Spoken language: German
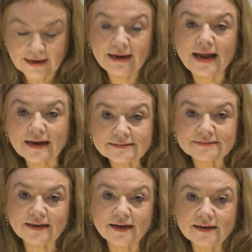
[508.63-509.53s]
lange
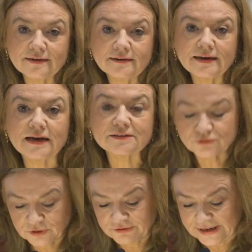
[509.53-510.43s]
Zeit
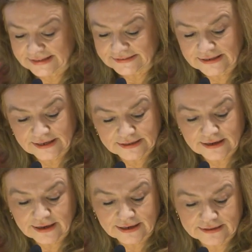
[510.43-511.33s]
nahezu in Vergessenheit
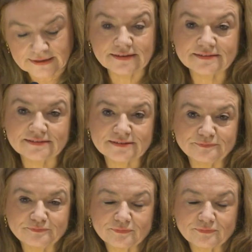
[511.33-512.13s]
geraten ist.